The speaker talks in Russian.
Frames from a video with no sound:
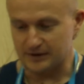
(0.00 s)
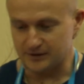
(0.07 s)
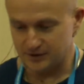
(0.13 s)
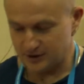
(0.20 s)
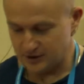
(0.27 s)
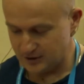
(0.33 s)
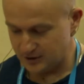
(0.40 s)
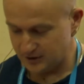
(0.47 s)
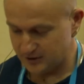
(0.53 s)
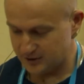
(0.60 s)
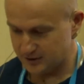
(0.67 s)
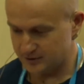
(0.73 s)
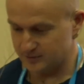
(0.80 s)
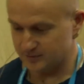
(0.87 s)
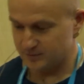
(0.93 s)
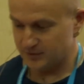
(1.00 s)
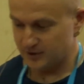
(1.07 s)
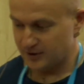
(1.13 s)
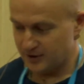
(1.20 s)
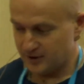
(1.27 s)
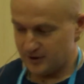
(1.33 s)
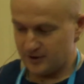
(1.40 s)
И
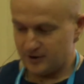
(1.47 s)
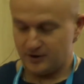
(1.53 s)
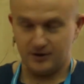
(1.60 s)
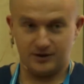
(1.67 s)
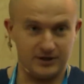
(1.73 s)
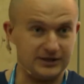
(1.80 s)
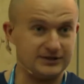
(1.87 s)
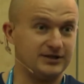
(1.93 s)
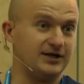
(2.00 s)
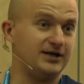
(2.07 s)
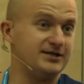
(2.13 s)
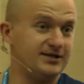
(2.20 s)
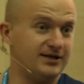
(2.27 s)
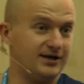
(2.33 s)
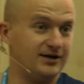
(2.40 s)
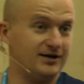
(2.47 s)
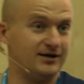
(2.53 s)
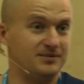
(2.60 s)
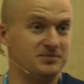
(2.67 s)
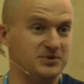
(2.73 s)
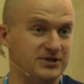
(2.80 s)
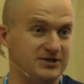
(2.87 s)
как-то раз
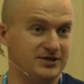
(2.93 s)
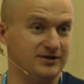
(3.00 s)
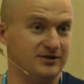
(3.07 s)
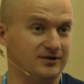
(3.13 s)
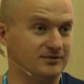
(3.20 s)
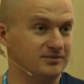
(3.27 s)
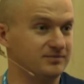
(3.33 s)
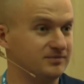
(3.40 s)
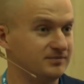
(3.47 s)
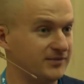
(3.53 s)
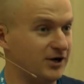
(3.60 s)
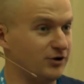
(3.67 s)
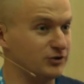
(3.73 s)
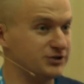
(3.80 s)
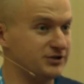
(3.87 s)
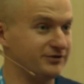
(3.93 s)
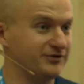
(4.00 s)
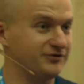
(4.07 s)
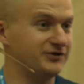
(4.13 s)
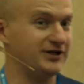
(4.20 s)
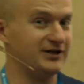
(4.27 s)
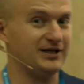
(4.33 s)
я сидел на острове
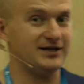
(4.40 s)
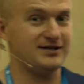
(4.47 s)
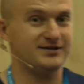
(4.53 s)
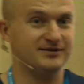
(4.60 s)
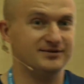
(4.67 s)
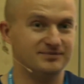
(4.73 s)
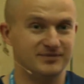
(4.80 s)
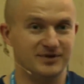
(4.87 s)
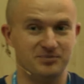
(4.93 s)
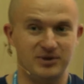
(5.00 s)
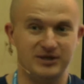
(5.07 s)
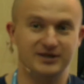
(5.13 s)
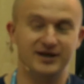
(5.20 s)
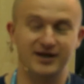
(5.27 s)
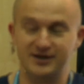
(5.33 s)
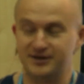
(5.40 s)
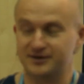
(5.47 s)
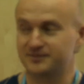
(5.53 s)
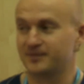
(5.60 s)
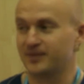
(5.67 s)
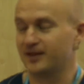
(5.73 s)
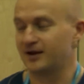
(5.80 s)
в Таиланде, на
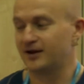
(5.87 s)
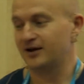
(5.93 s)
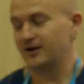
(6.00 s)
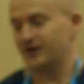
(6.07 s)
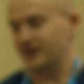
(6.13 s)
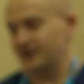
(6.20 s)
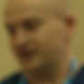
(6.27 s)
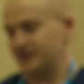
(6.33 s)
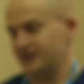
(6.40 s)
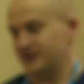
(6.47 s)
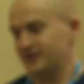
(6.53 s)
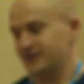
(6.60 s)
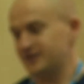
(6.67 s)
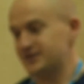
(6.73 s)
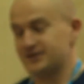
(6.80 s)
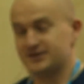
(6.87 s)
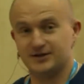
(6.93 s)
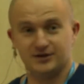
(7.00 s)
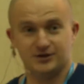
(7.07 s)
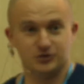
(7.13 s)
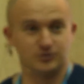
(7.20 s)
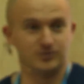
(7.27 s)
Пангане, и
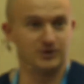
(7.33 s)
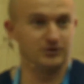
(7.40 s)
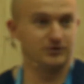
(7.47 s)
сидел и думал,